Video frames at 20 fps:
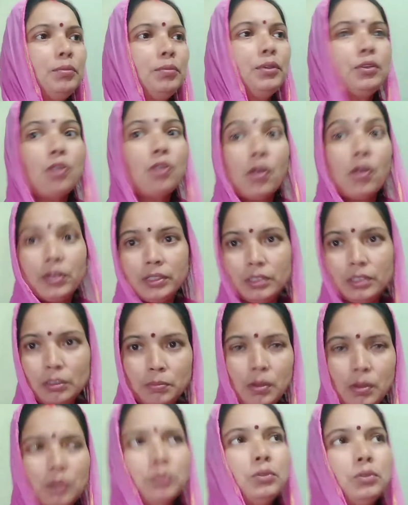मैं रिकॉर्ड कर
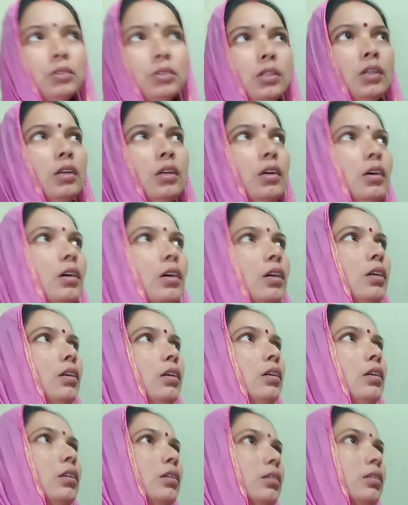पाऊँ
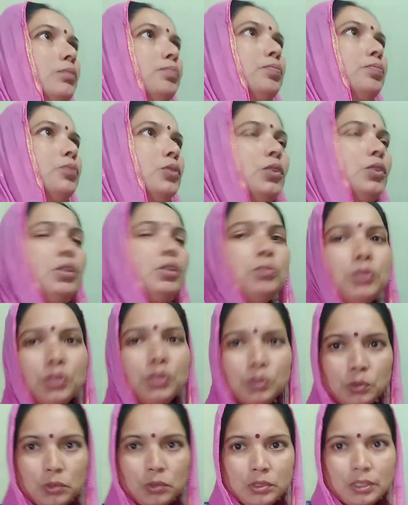क्योंकि
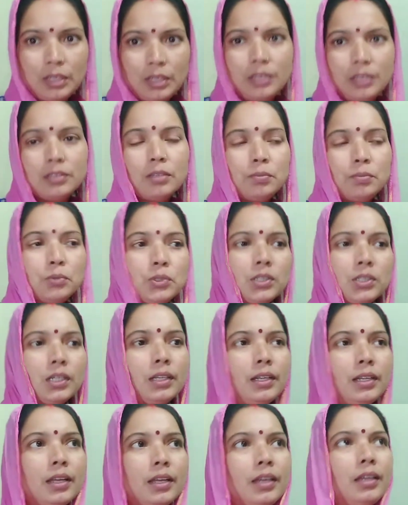मुझे खुद से ही सब कुछ
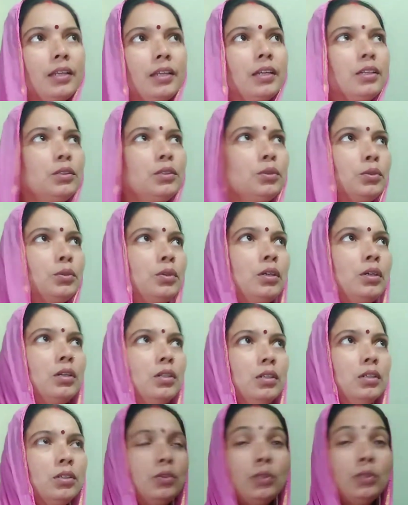करना है ना तो
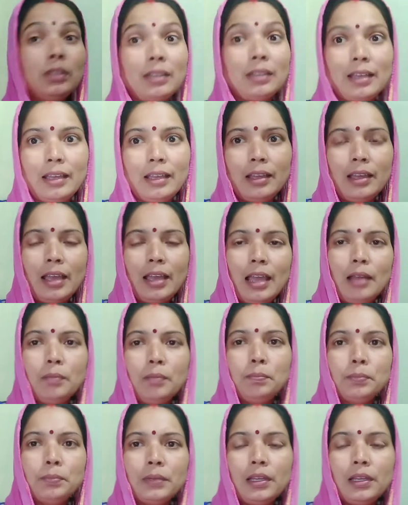आ, कोई
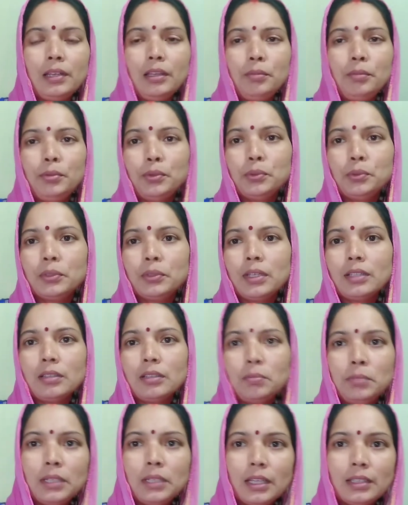हेल्प के लिए भी होता
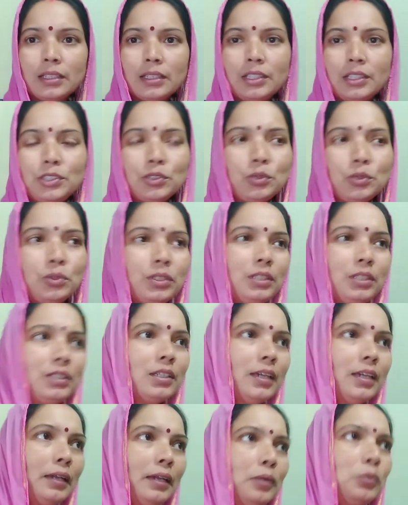तब भी कहते हैं कि चलो
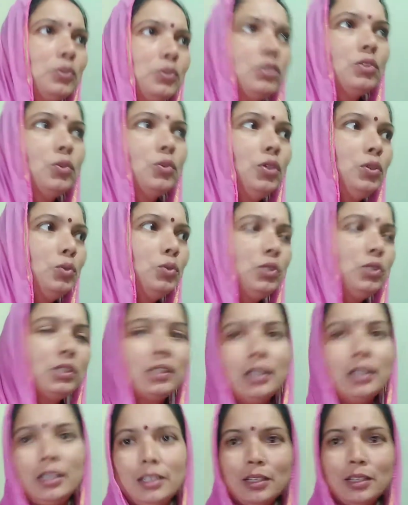ठीक है कुछ कोई कुछ
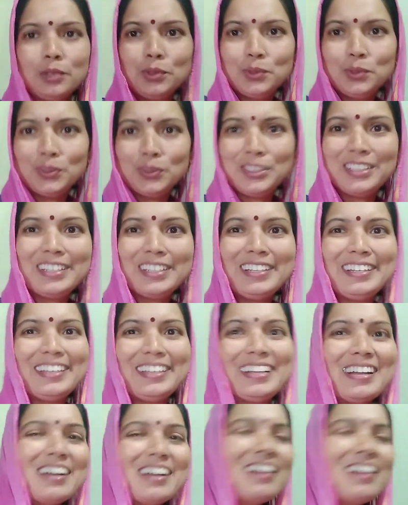कर लेगा कोई कुछ कर
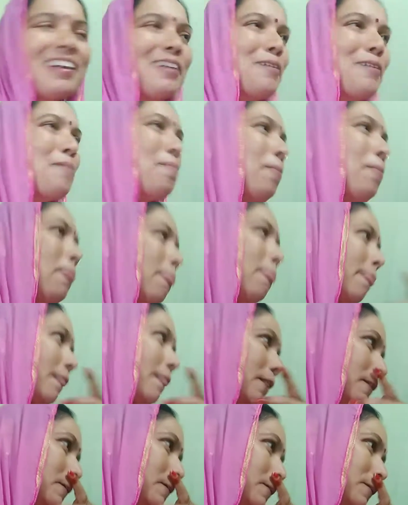लेगा
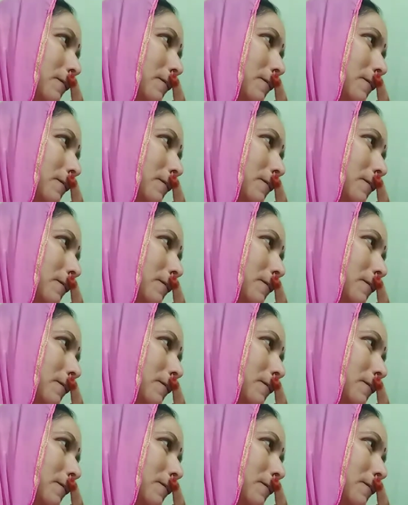तो